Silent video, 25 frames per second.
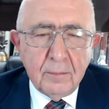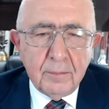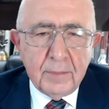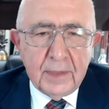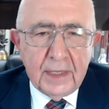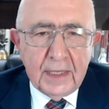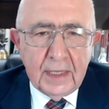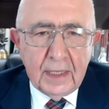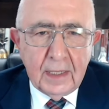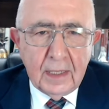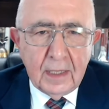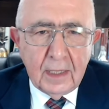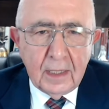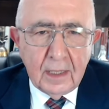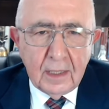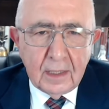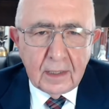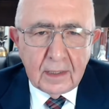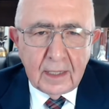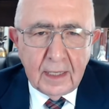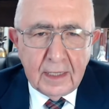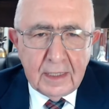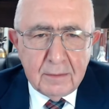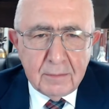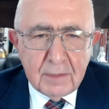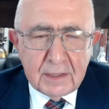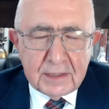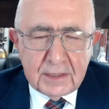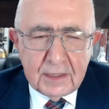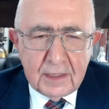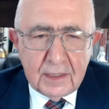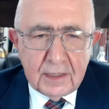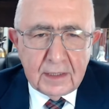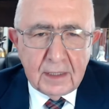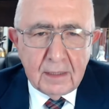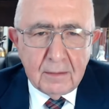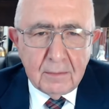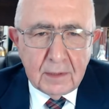
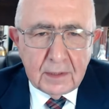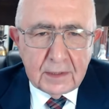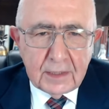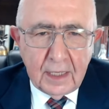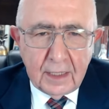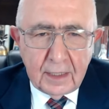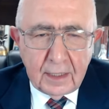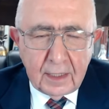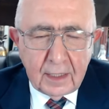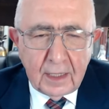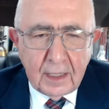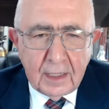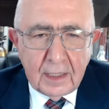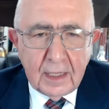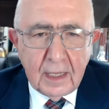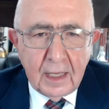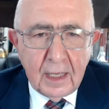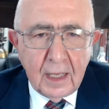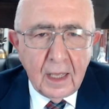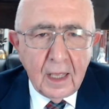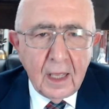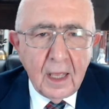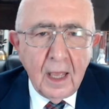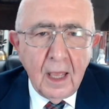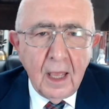بكلمته التاريخية